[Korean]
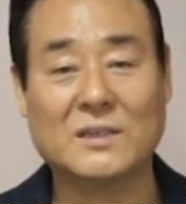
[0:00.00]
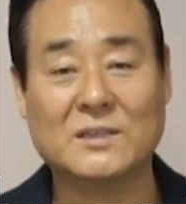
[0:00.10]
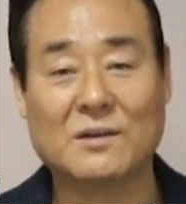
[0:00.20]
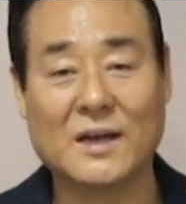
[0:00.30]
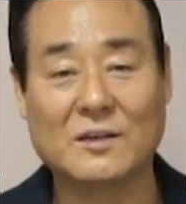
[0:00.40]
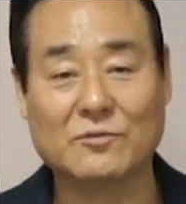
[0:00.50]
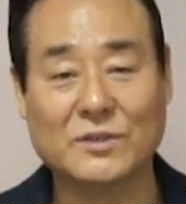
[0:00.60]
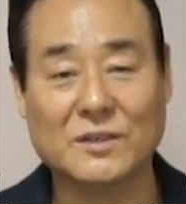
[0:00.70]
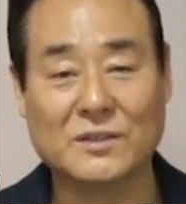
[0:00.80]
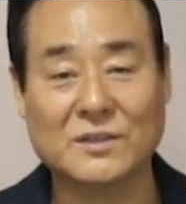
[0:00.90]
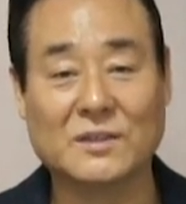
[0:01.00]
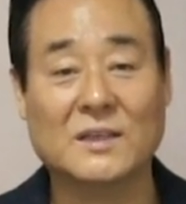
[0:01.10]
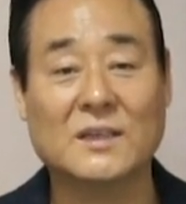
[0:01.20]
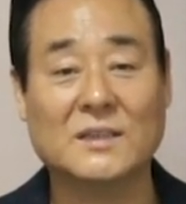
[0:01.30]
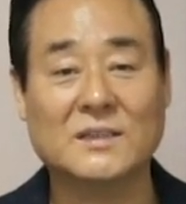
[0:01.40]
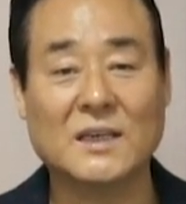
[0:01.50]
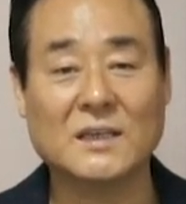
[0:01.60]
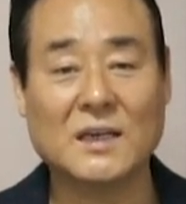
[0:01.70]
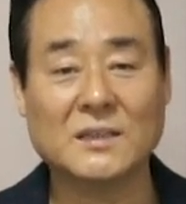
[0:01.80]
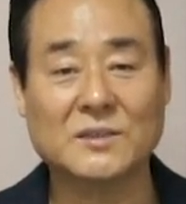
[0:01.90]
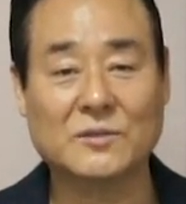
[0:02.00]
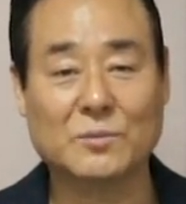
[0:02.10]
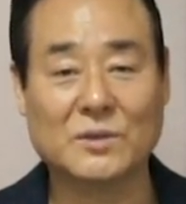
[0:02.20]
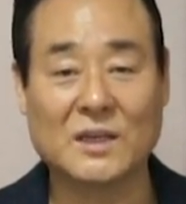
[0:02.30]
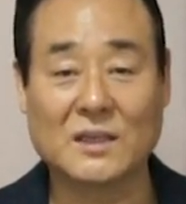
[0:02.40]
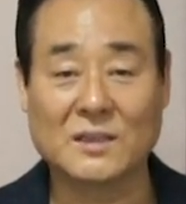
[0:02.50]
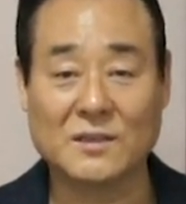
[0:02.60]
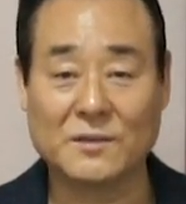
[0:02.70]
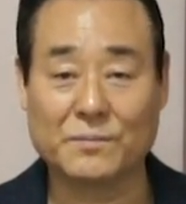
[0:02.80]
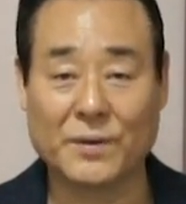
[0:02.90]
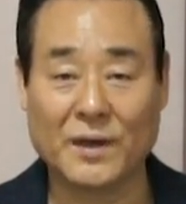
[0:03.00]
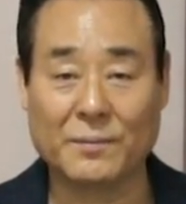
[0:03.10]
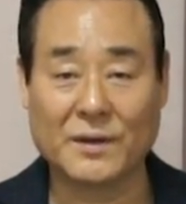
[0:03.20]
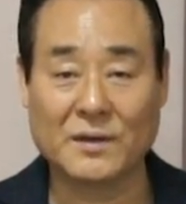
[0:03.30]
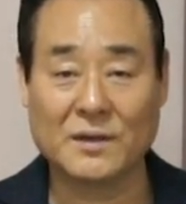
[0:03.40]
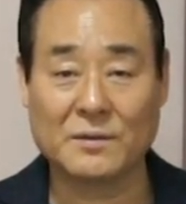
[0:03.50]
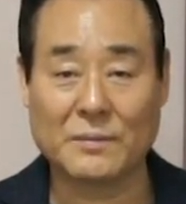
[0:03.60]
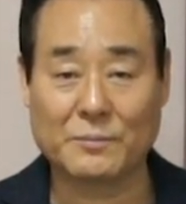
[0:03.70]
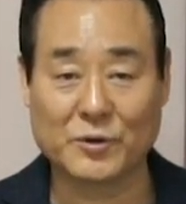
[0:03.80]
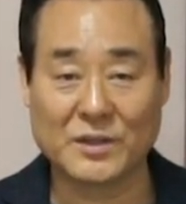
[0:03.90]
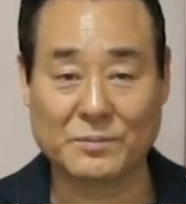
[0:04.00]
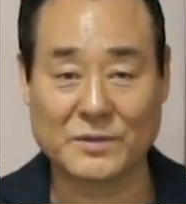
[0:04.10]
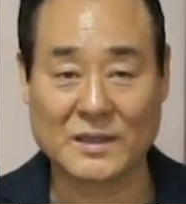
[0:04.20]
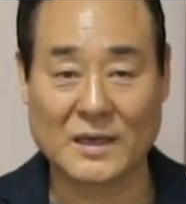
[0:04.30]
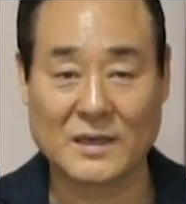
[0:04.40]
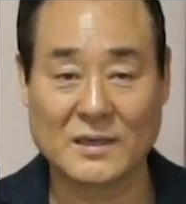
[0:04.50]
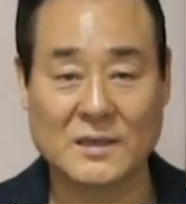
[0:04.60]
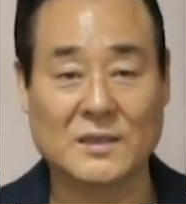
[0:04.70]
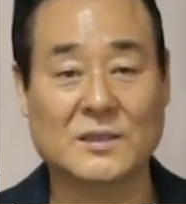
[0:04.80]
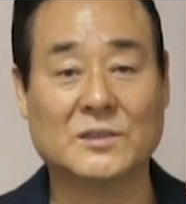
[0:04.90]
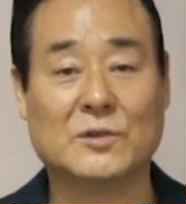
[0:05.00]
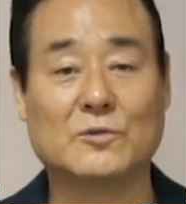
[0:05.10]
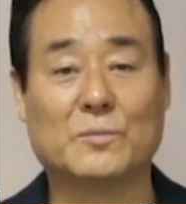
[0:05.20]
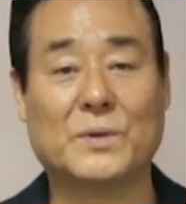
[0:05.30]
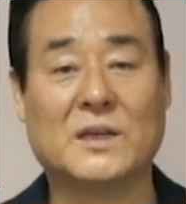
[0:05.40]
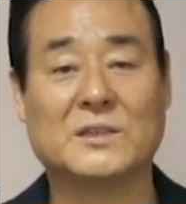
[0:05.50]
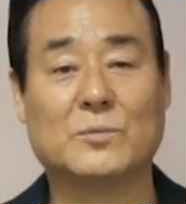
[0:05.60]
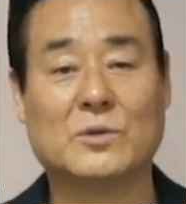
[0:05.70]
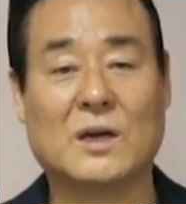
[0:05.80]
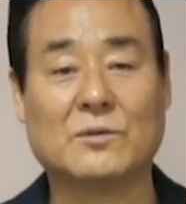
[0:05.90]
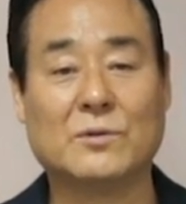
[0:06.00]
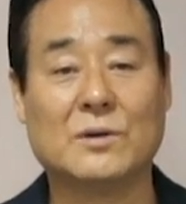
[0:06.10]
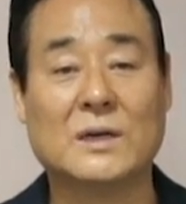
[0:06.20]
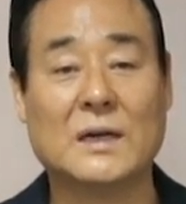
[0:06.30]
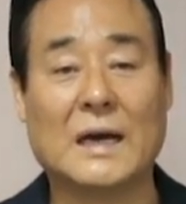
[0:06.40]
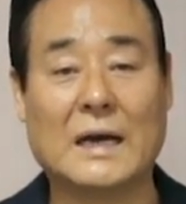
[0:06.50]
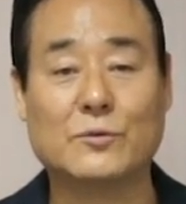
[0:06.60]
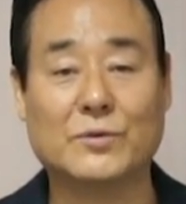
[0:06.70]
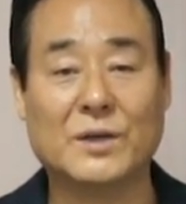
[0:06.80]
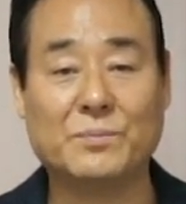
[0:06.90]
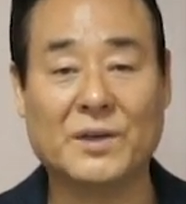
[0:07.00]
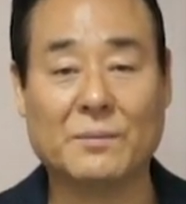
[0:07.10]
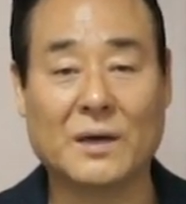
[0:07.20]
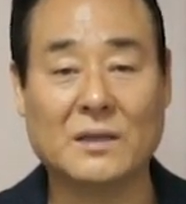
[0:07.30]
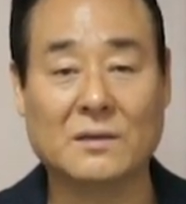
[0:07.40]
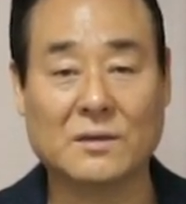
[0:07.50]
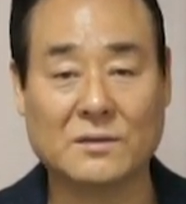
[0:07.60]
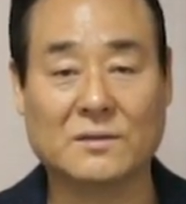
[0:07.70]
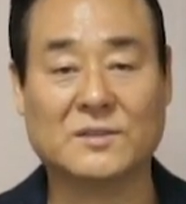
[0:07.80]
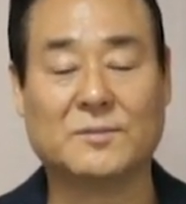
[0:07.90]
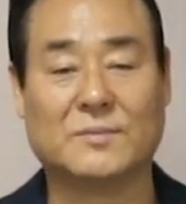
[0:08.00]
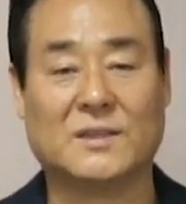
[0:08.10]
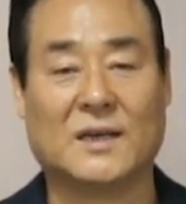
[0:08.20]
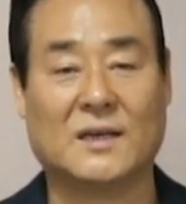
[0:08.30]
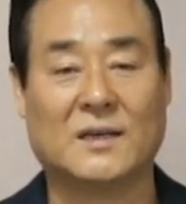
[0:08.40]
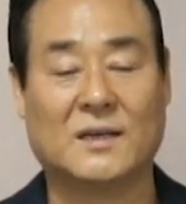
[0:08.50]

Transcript: 이스라엘 군인들은 생각지도 못한 큰 패배를 맛보게 됩니다. 성도 빼앗지 못하고 아군의 피해만 컸던 것입니다.